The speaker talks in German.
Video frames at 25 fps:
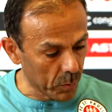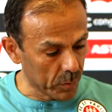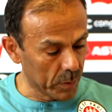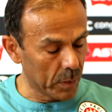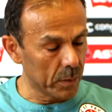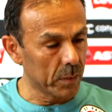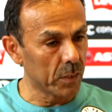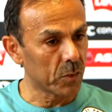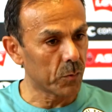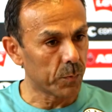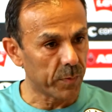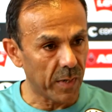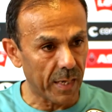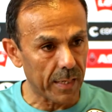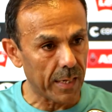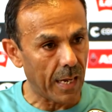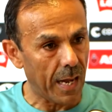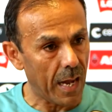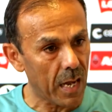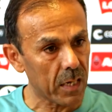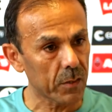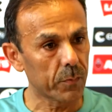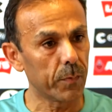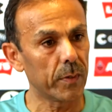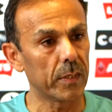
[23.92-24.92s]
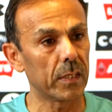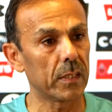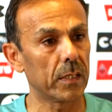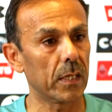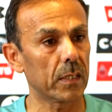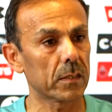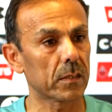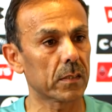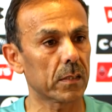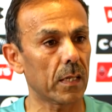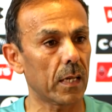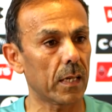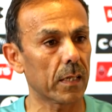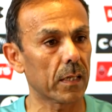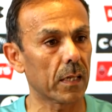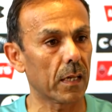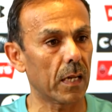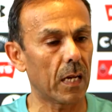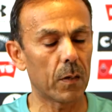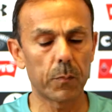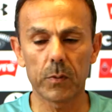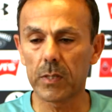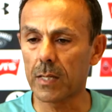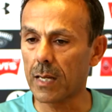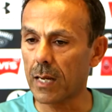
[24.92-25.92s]
und das ist vielleicht hart, wenn ich jetzt sage,
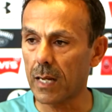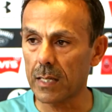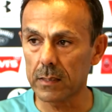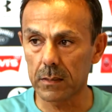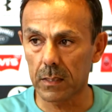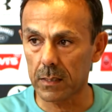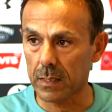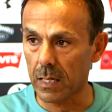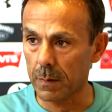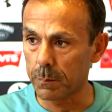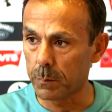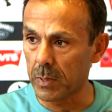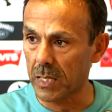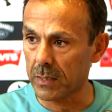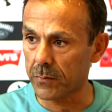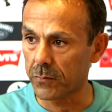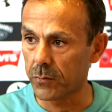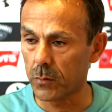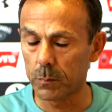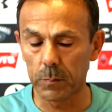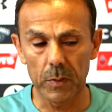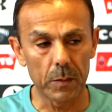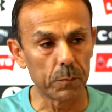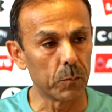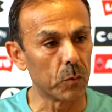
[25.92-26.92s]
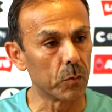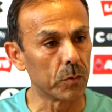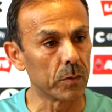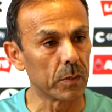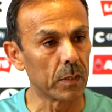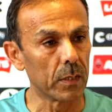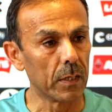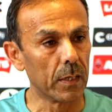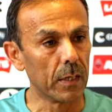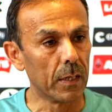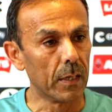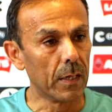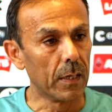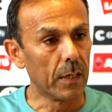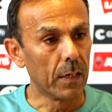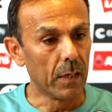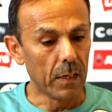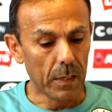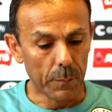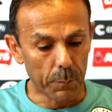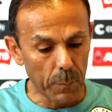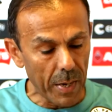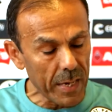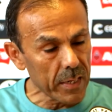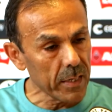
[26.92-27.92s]
aber ich halte kein Blatt von meinem Mund.
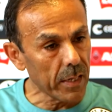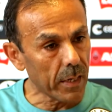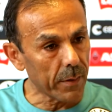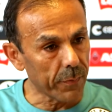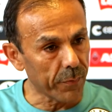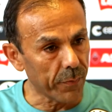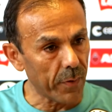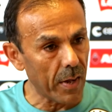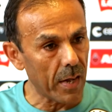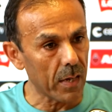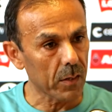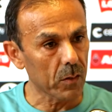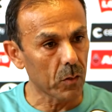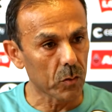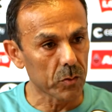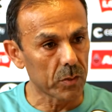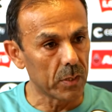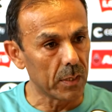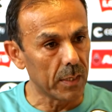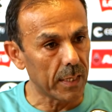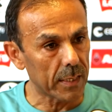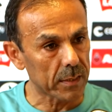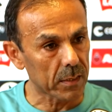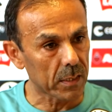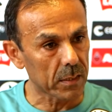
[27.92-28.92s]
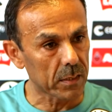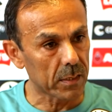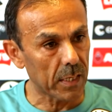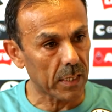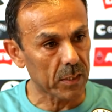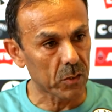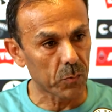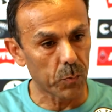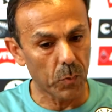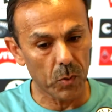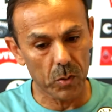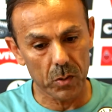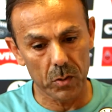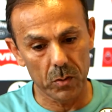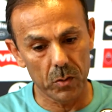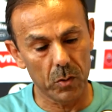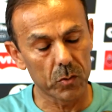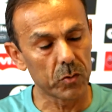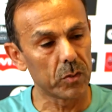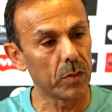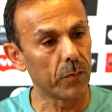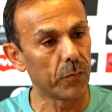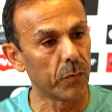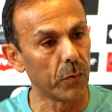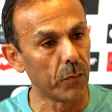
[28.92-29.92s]
Meine Erfahrung aus den letzten sechs Wochen,
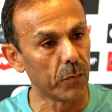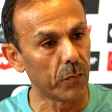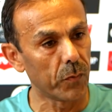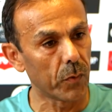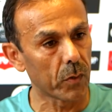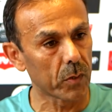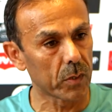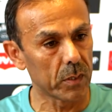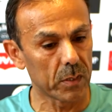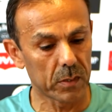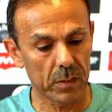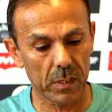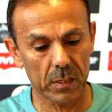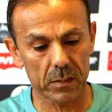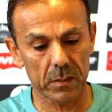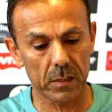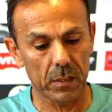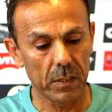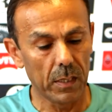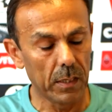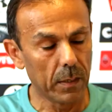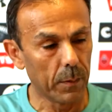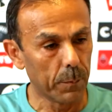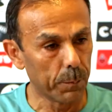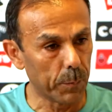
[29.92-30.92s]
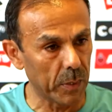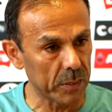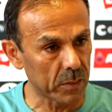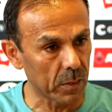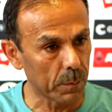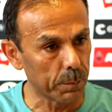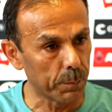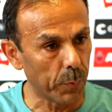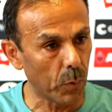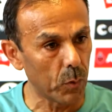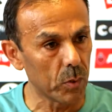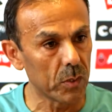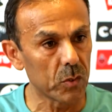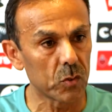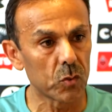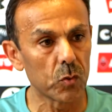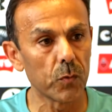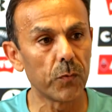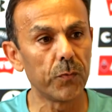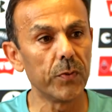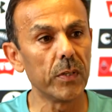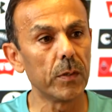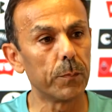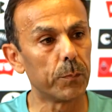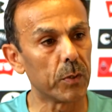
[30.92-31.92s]
aus den fünf Wochen ist, dass bei St. Pauli zu
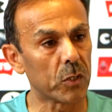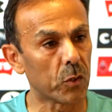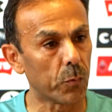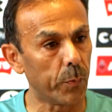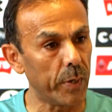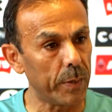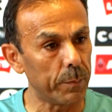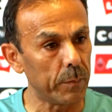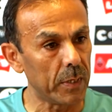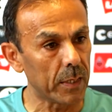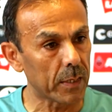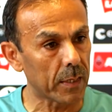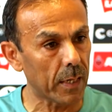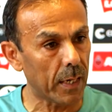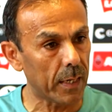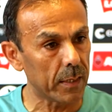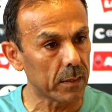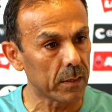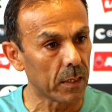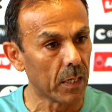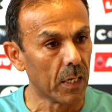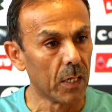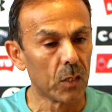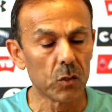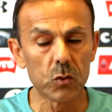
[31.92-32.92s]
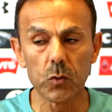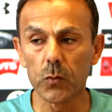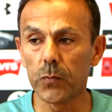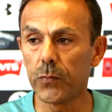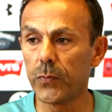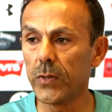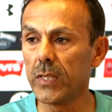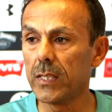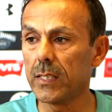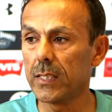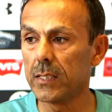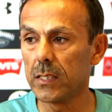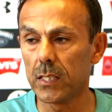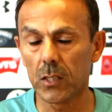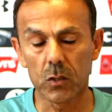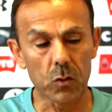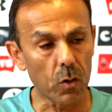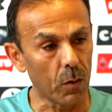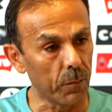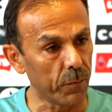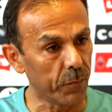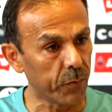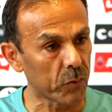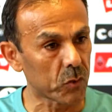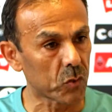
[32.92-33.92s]
viel Bequemlichkeit, zu viel in die
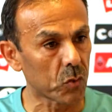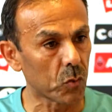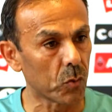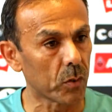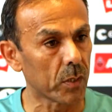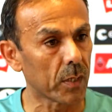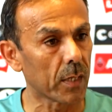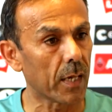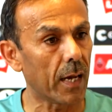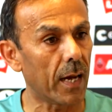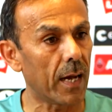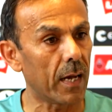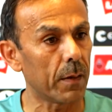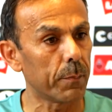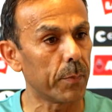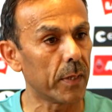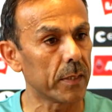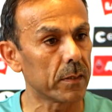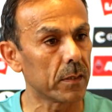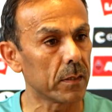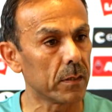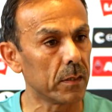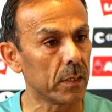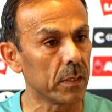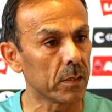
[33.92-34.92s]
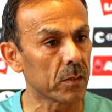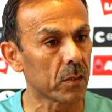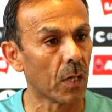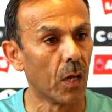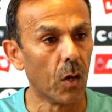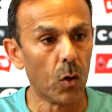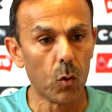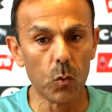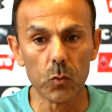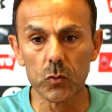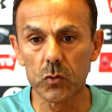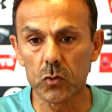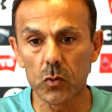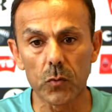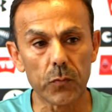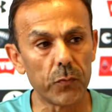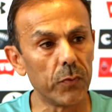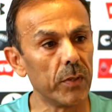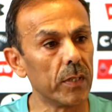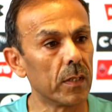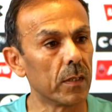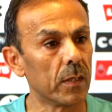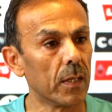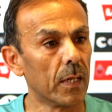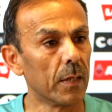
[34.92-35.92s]
Komfortzone gearbeitet ist und zu
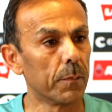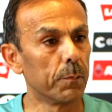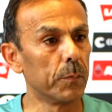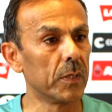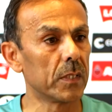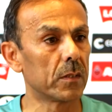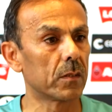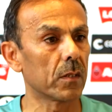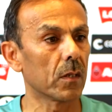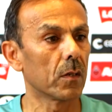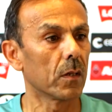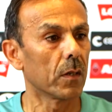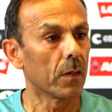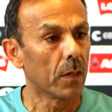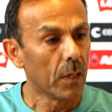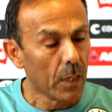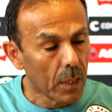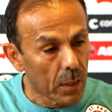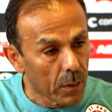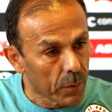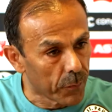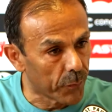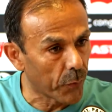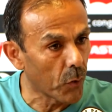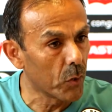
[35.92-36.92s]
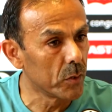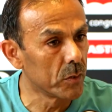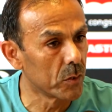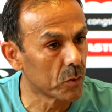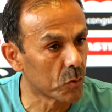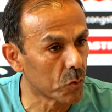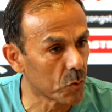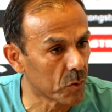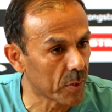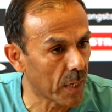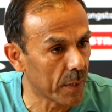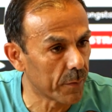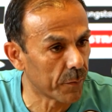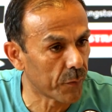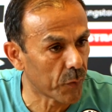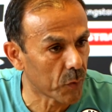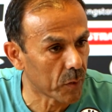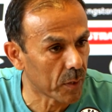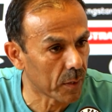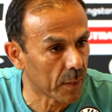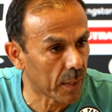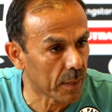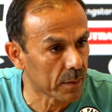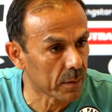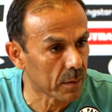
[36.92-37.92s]
viel mit äh, Freunden zu sein
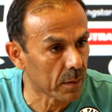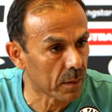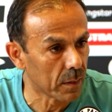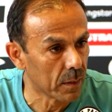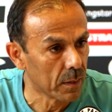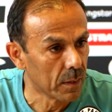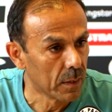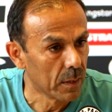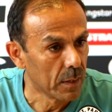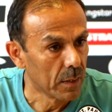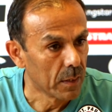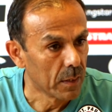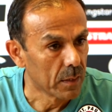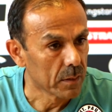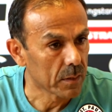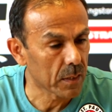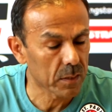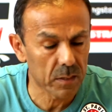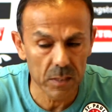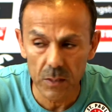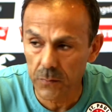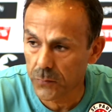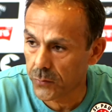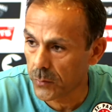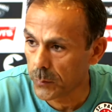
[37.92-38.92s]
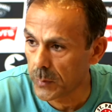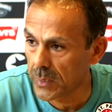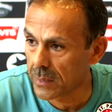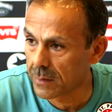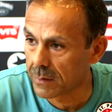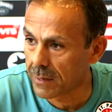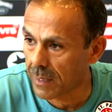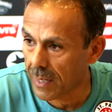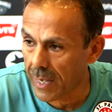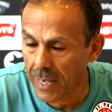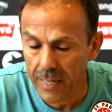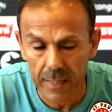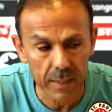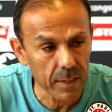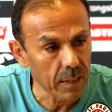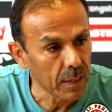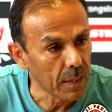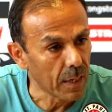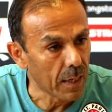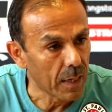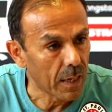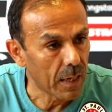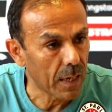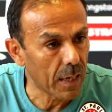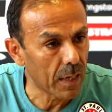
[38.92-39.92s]
voneinander. Das sind für mich drei
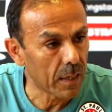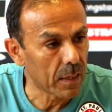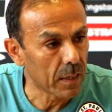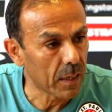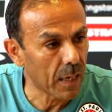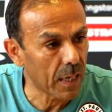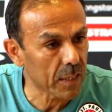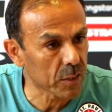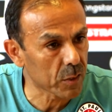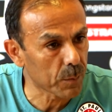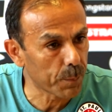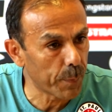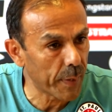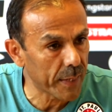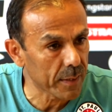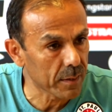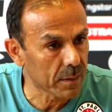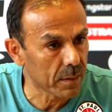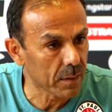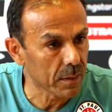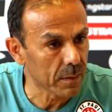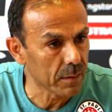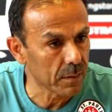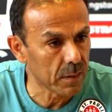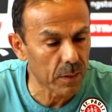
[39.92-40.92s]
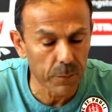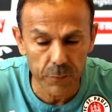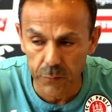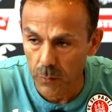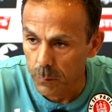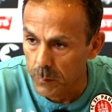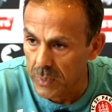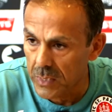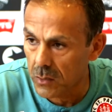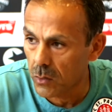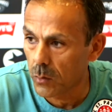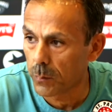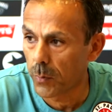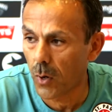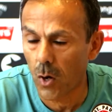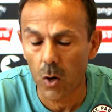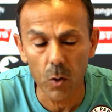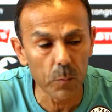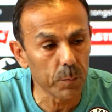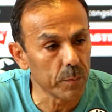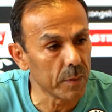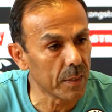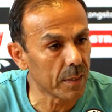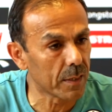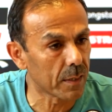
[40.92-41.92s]
Aspekte, die für mich
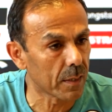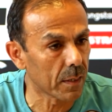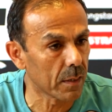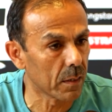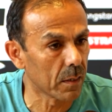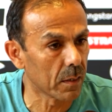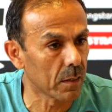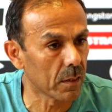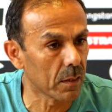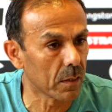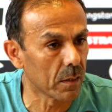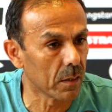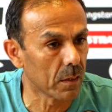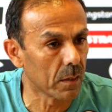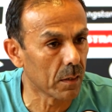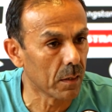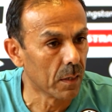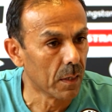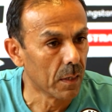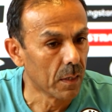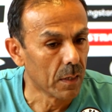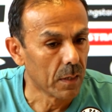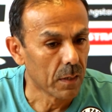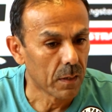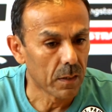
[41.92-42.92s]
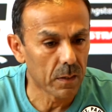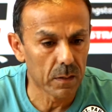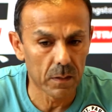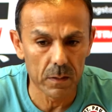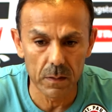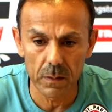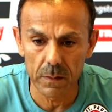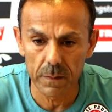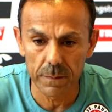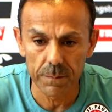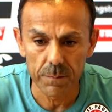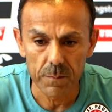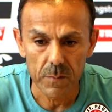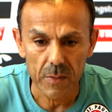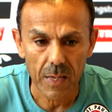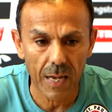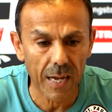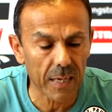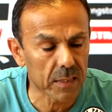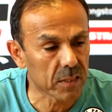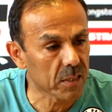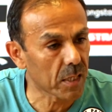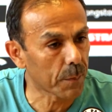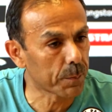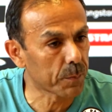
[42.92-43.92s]
überhaupt nicht äh, äh, äh
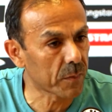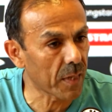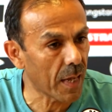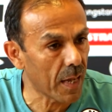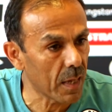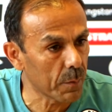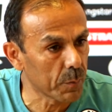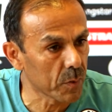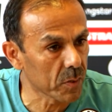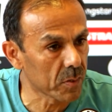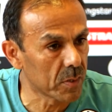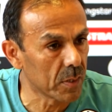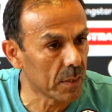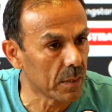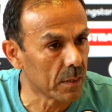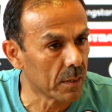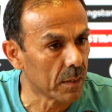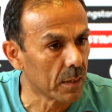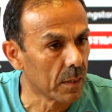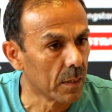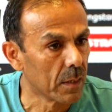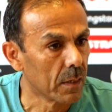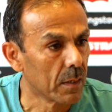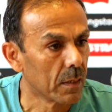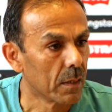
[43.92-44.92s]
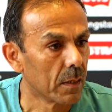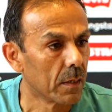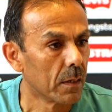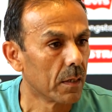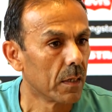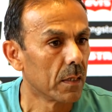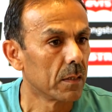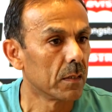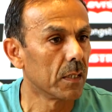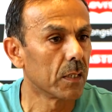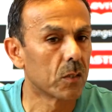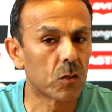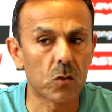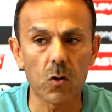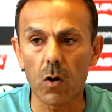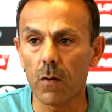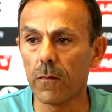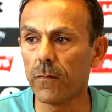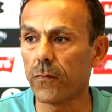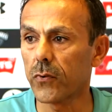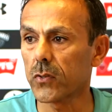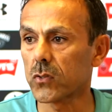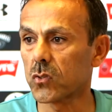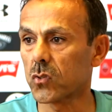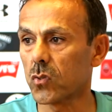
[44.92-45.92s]
akzeptabel sind. Die
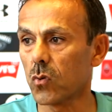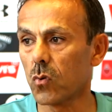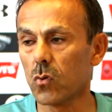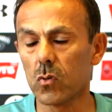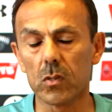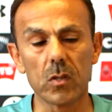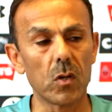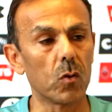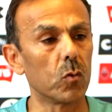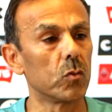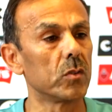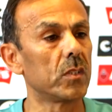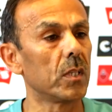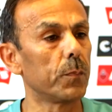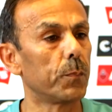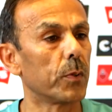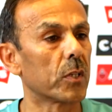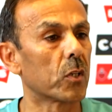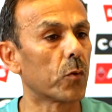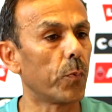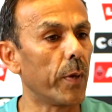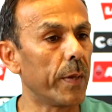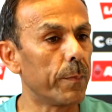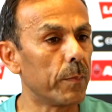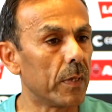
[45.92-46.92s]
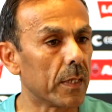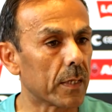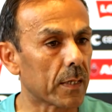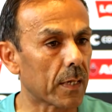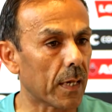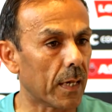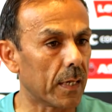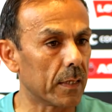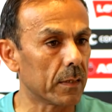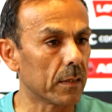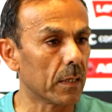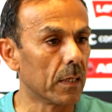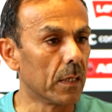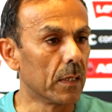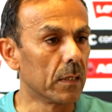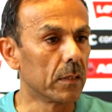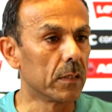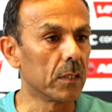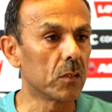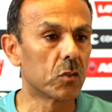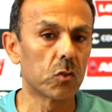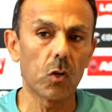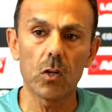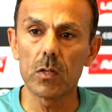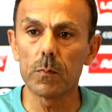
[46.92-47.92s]
Komfortzone und die Bequemlichkeit,
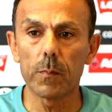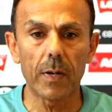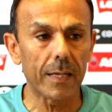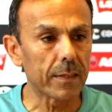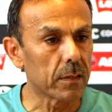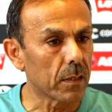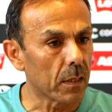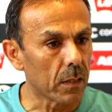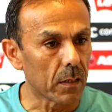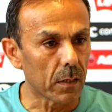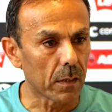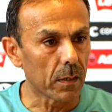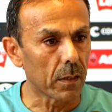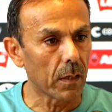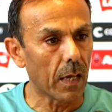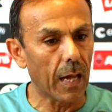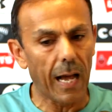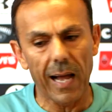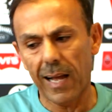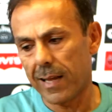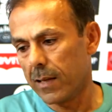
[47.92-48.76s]
die soll man äh,